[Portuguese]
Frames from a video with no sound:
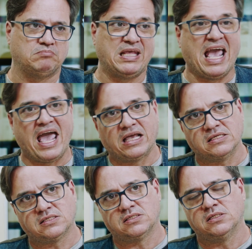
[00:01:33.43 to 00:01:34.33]

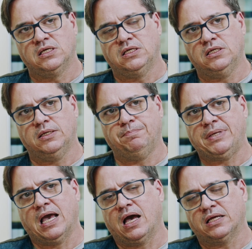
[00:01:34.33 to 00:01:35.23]
gags e
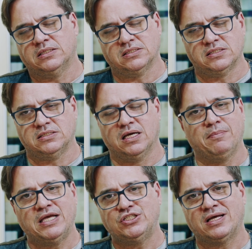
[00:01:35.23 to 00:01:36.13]
piadas. E a
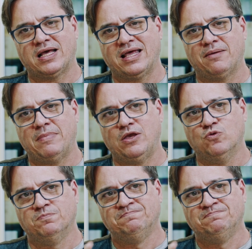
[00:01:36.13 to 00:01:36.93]
MED era, era meio